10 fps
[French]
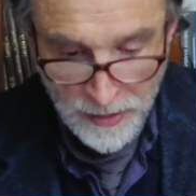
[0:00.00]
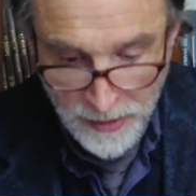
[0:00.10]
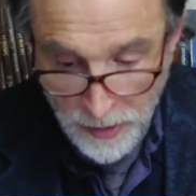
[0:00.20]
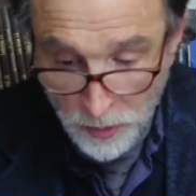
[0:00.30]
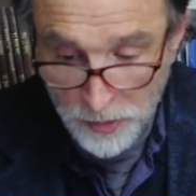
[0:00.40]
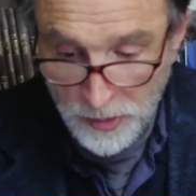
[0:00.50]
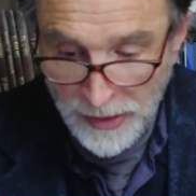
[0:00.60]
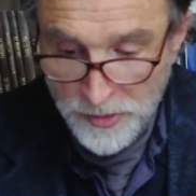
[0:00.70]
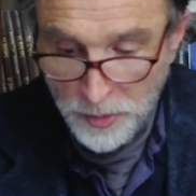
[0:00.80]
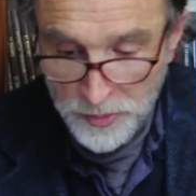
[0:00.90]
Et le
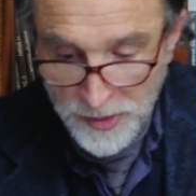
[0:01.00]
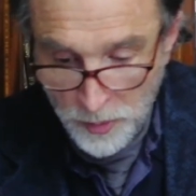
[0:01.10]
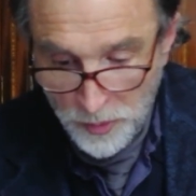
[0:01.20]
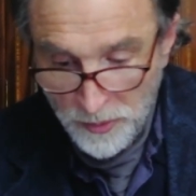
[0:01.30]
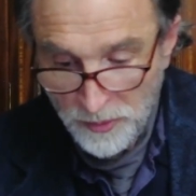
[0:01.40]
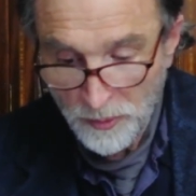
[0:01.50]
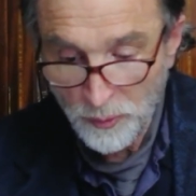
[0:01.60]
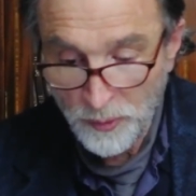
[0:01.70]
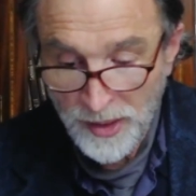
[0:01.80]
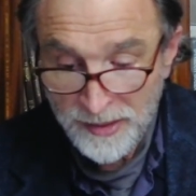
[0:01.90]
texte continue
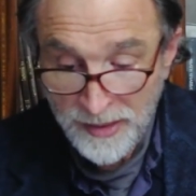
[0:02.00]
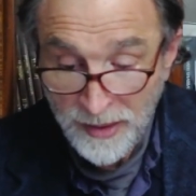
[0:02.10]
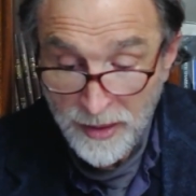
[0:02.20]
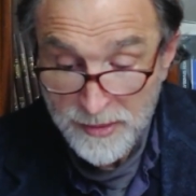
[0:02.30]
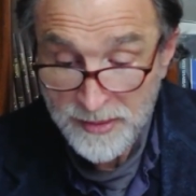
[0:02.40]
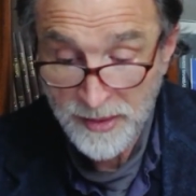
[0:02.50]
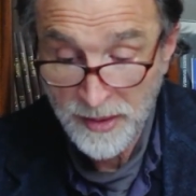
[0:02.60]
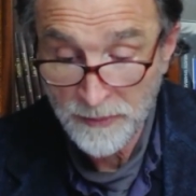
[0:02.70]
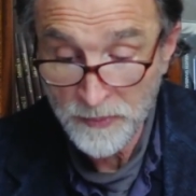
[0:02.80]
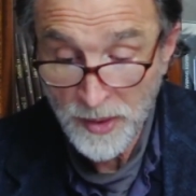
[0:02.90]
Veledererze
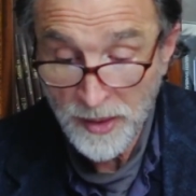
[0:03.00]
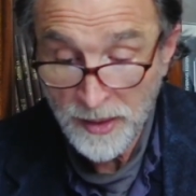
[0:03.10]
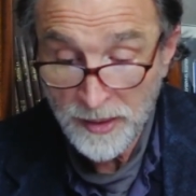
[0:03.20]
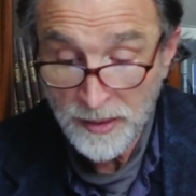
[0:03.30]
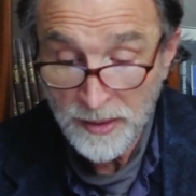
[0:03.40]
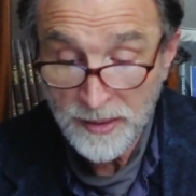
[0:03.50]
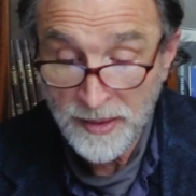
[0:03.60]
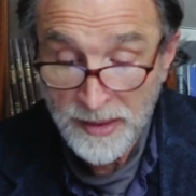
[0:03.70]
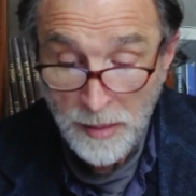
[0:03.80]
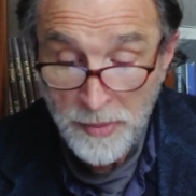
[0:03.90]

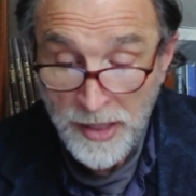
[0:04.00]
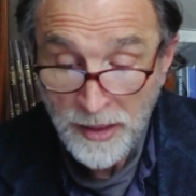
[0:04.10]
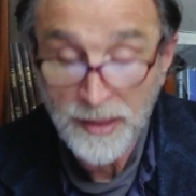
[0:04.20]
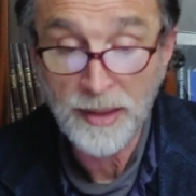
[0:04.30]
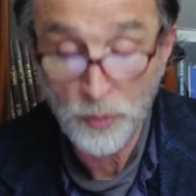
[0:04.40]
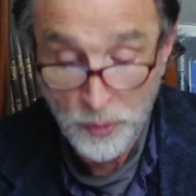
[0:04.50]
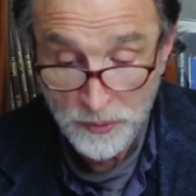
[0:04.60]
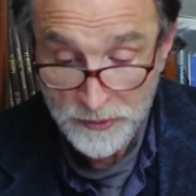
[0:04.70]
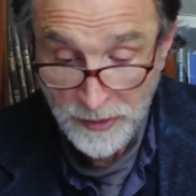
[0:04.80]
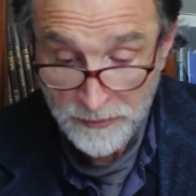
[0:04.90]
yedaber
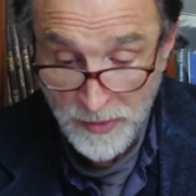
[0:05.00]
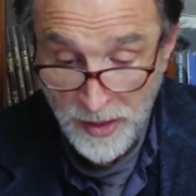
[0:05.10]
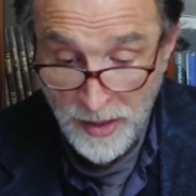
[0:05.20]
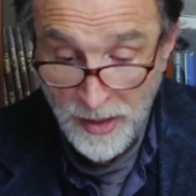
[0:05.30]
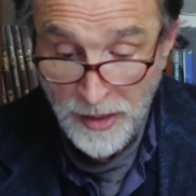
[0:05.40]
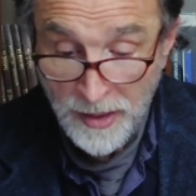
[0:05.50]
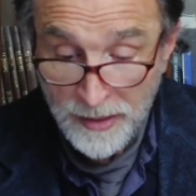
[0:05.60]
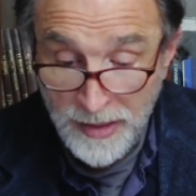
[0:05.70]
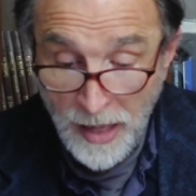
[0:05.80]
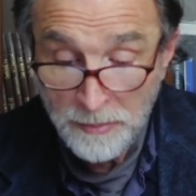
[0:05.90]
akatuv
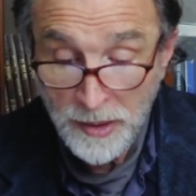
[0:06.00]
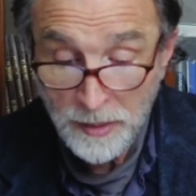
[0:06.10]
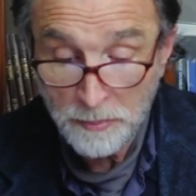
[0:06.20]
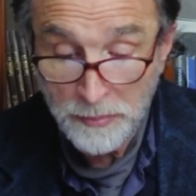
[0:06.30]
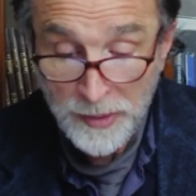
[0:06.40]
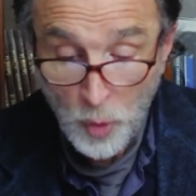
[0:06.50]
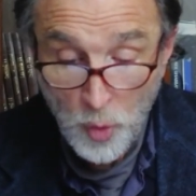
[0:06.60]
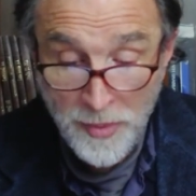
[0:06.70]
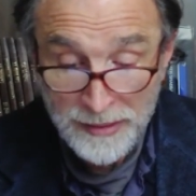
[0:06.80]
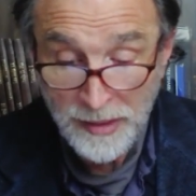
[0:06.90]
gam
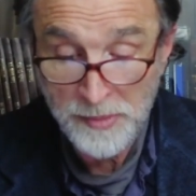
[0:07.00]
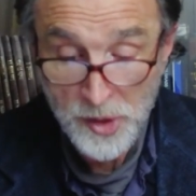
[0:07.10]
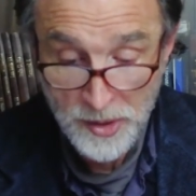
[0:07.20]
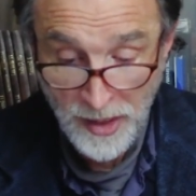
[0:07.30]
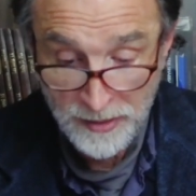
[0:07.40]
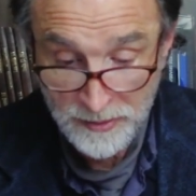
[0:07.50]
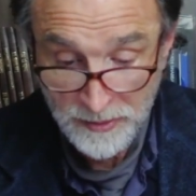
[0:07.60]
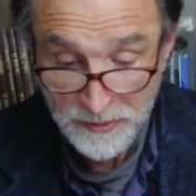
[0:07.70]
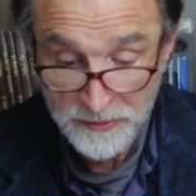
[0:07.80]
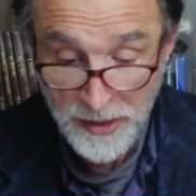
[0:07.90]
betrumat amishkan
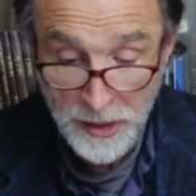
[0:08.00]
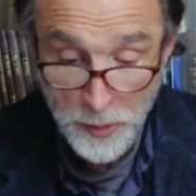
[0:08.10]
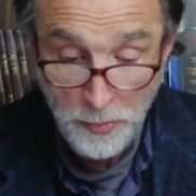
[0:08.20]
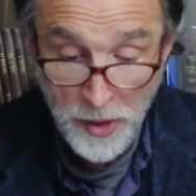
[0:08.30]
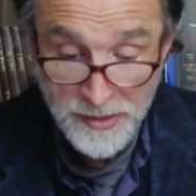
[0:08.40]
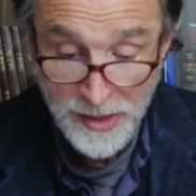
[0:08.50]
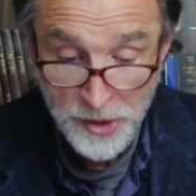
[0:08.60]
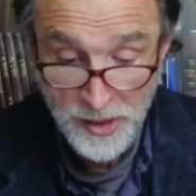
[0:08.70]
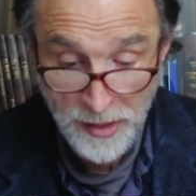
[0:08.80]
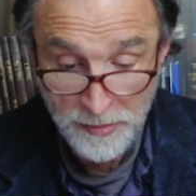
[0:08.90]
veirpotz
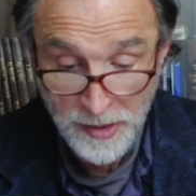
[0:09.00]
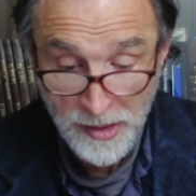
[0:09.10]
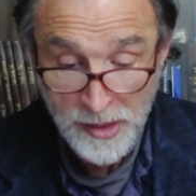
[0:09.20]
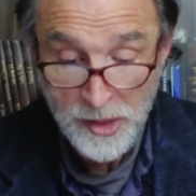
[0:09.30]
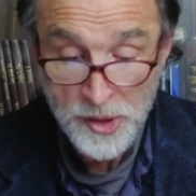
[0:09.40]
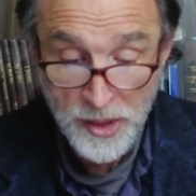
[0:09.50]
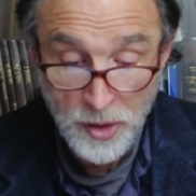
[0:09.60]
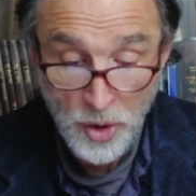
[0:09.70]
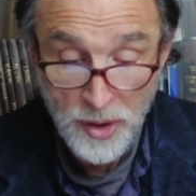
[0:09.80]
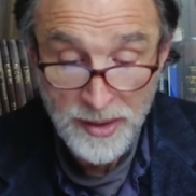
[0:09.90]
Hashem
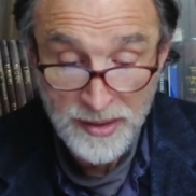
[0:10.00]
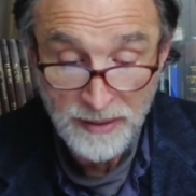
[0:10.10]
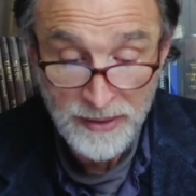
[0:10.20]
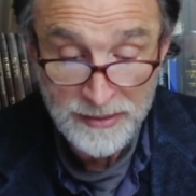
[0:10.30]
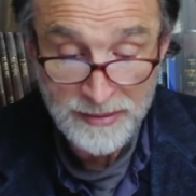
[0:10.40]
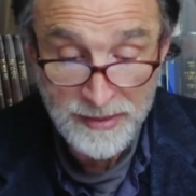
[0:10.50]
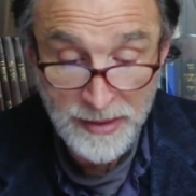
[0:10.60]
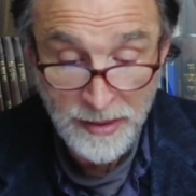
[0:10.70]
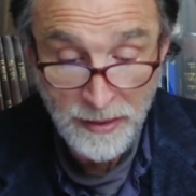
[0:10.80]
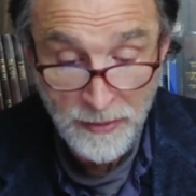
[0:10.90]
shekol nedavat
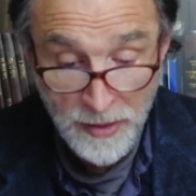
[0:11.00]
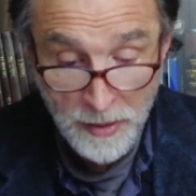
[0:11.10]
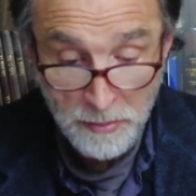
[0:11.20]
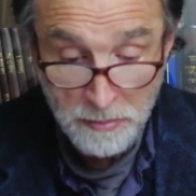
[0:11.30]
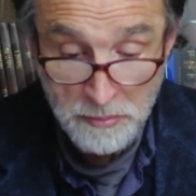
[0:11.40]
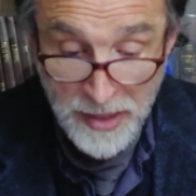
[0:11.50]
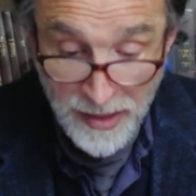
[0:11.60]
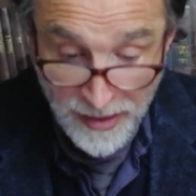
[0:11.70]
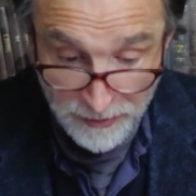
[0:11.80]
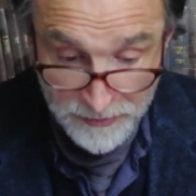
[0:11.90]
tiye
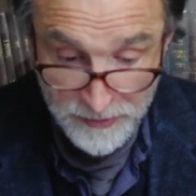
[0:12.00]
melev